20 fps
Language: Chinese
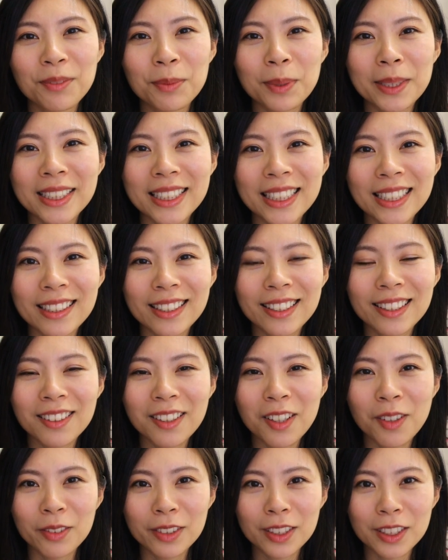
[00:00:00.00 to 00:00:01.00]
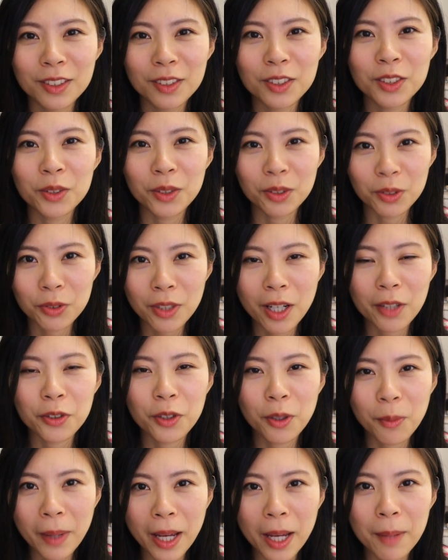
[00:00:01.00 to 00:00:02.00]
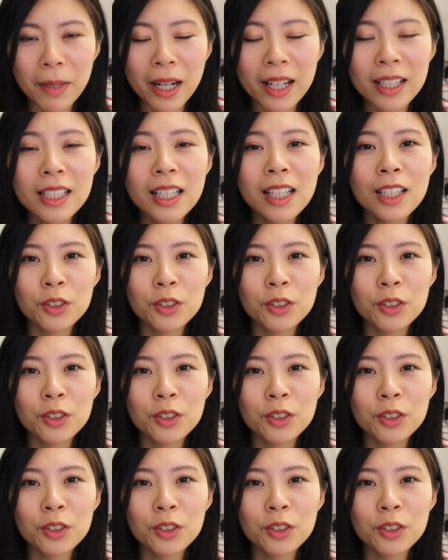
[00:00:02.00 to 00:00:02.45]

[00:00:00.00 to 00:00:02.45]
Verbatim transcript: 毕竟投资就是有赚有赔嘛。